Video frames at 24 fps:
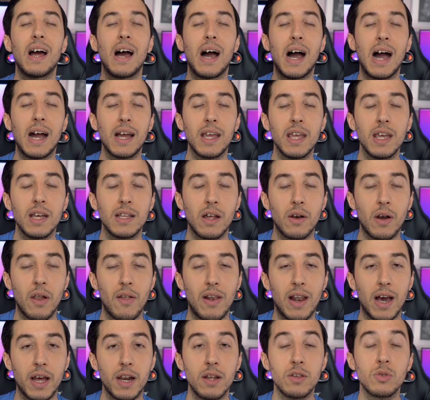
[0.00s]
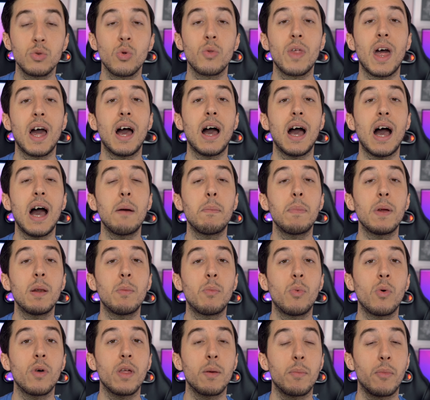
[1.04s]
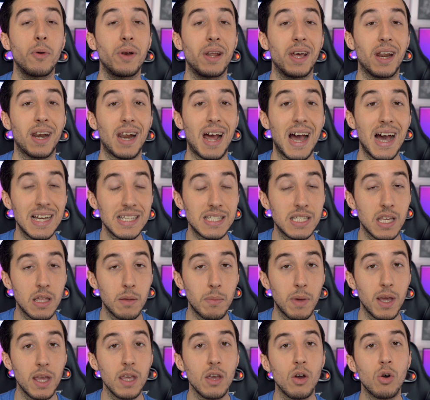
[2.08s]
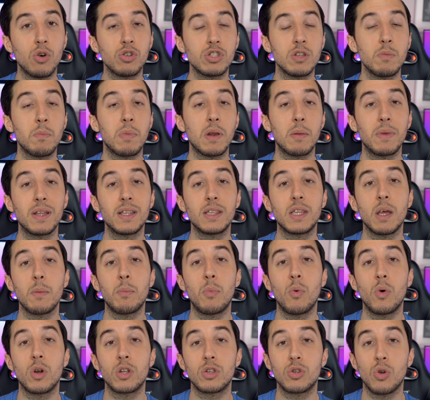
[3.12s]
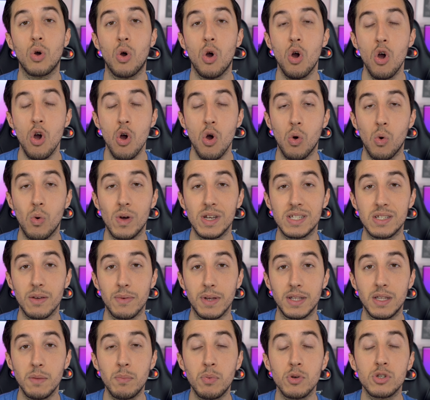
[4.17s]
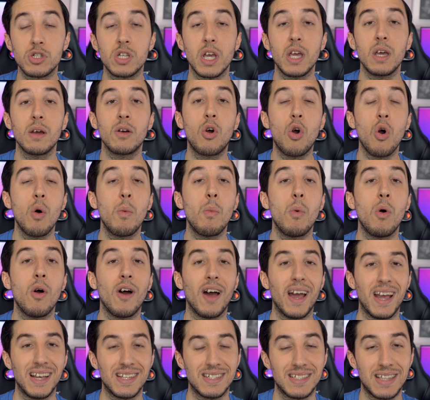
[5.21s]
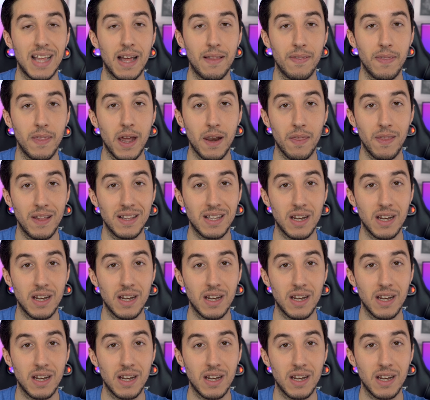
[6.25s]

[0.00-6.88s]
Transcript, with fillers: aquí está la gran duda, Apple puede poner HDMI o simplemente puertos USB tipo C como estándar de